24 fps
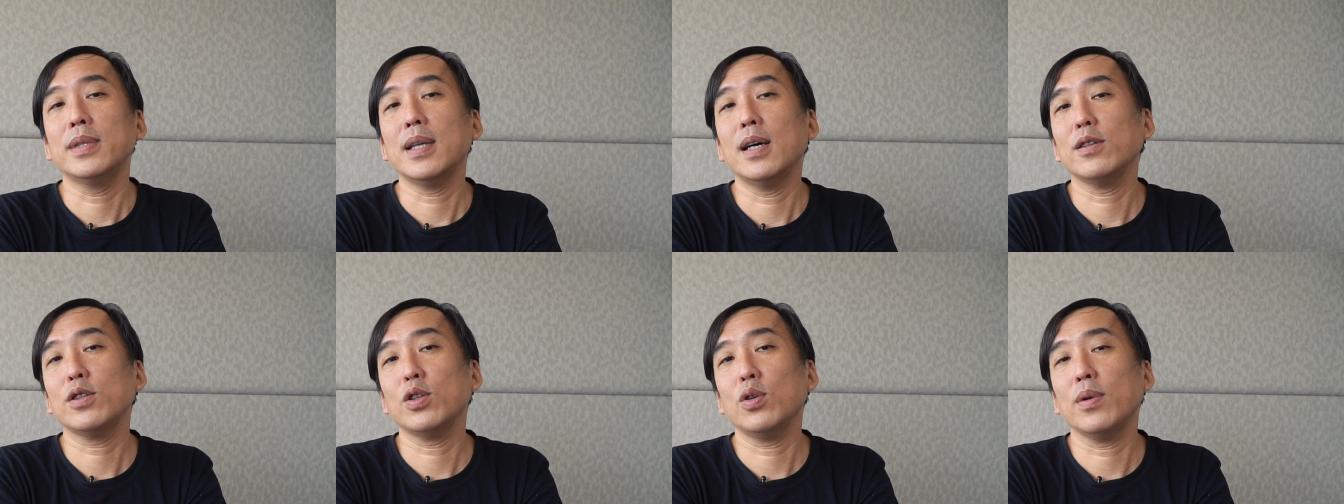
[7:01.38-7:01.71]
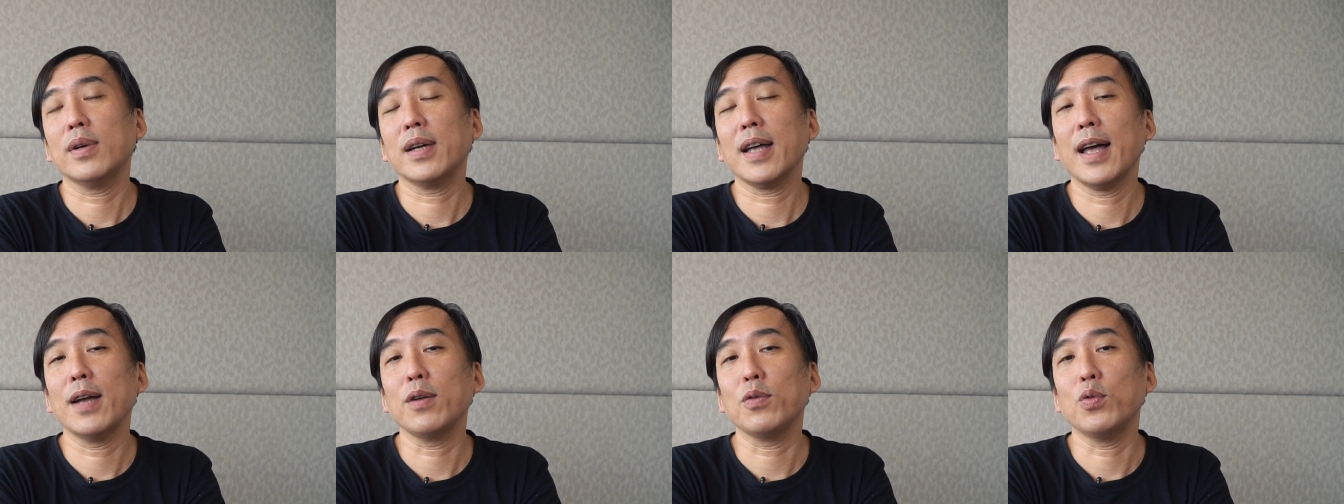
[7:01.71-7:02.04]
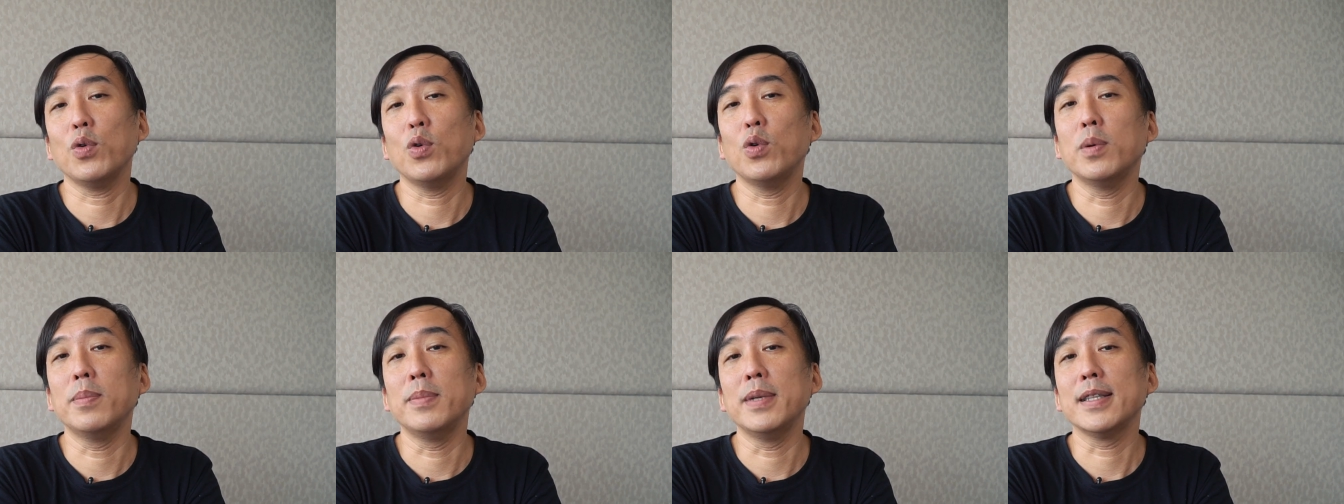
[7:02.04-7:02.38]
到时候看
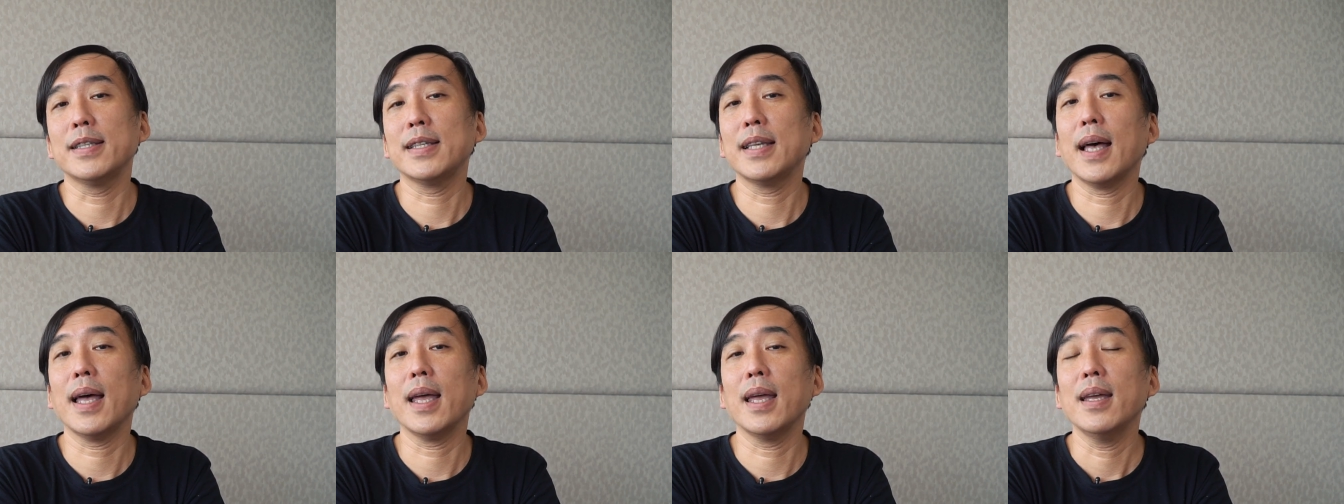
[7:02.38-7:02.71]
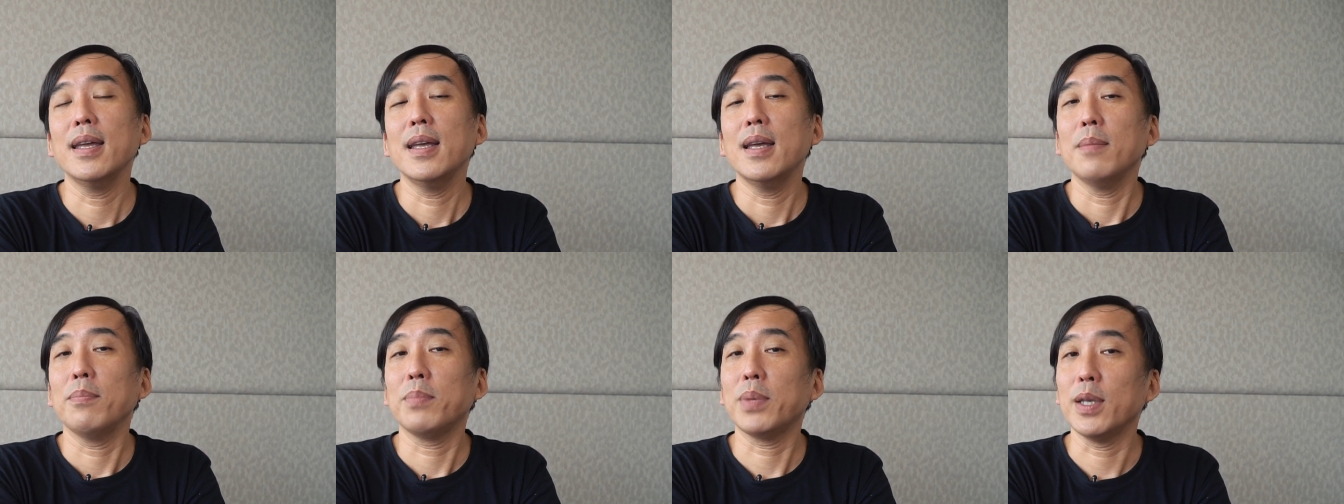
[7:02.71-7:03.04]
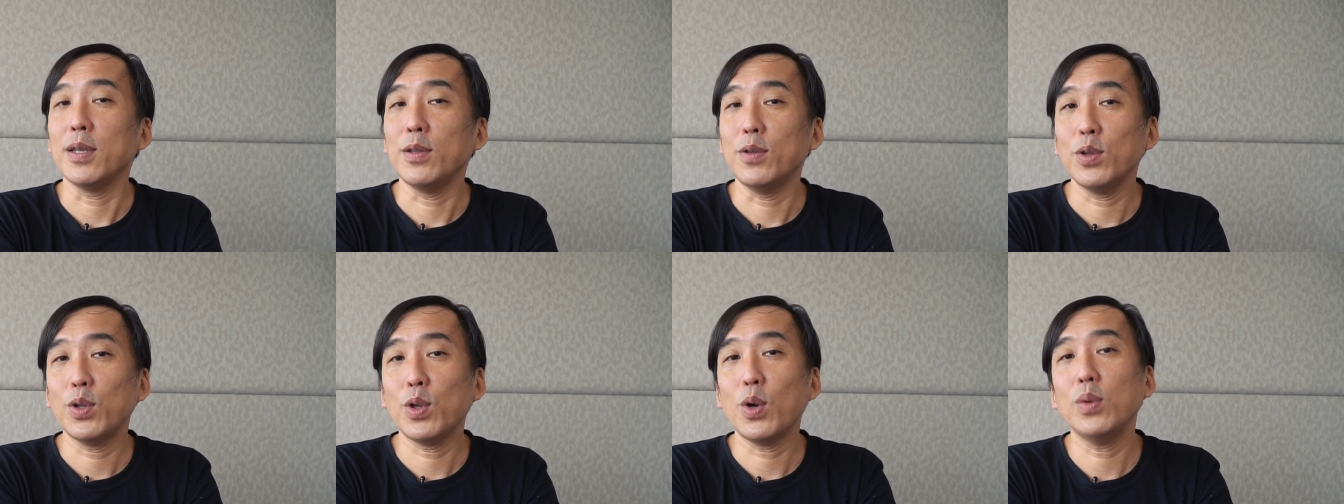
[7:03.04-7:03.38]
过，我们在
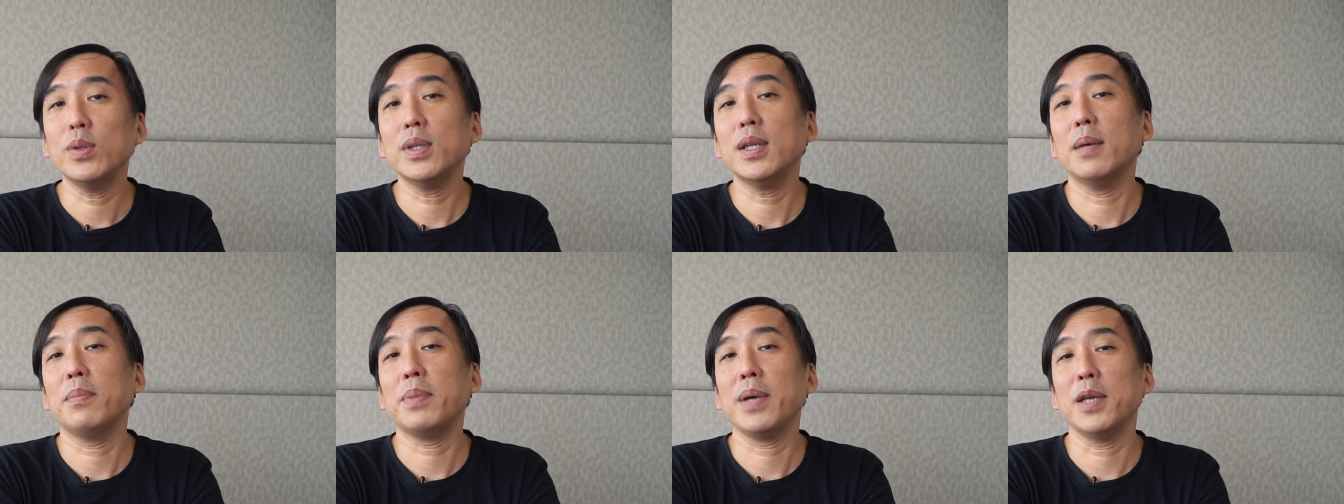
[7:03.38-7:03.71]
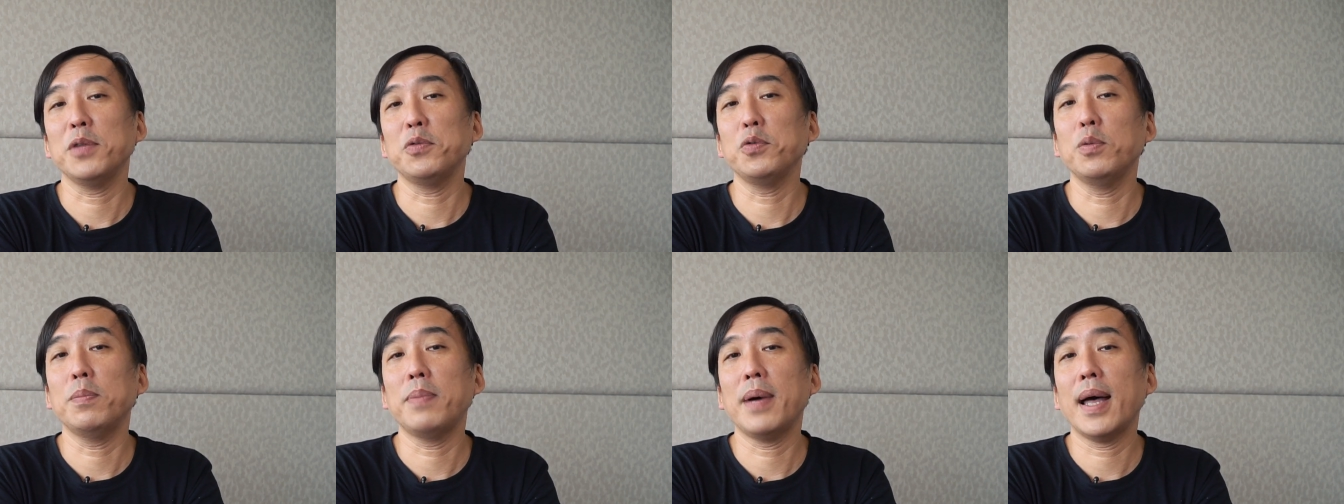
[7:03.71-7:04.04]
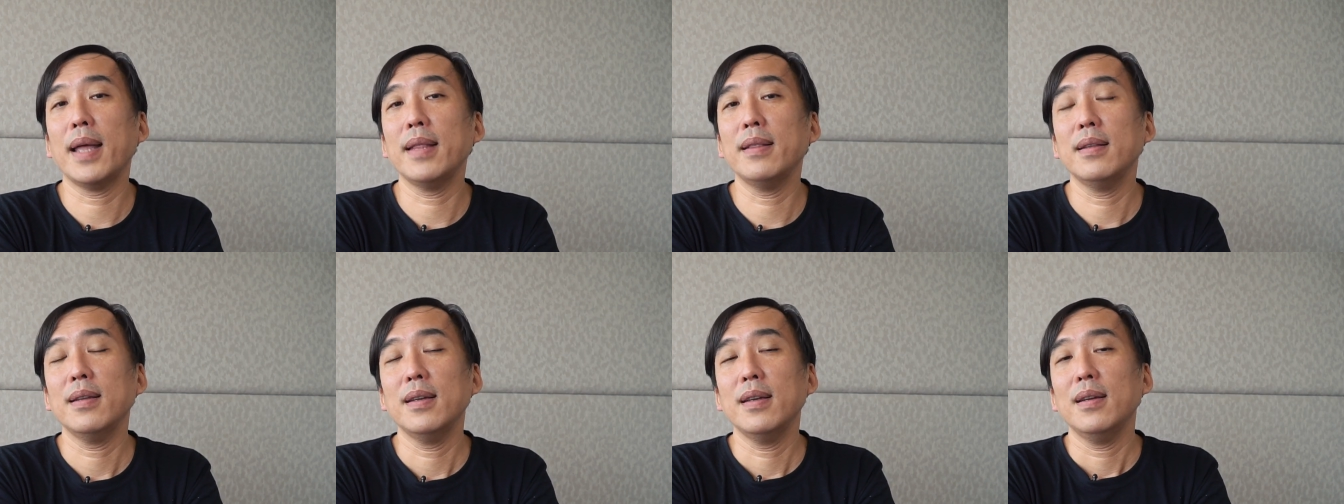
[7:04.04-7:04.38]
屏东的陪读
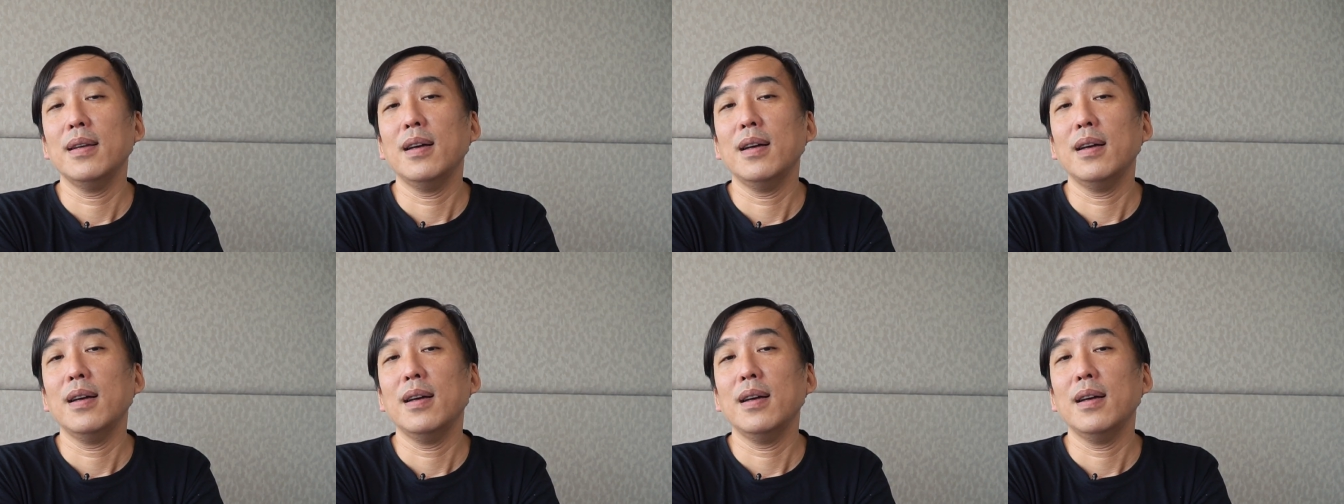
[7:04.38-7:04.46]
班，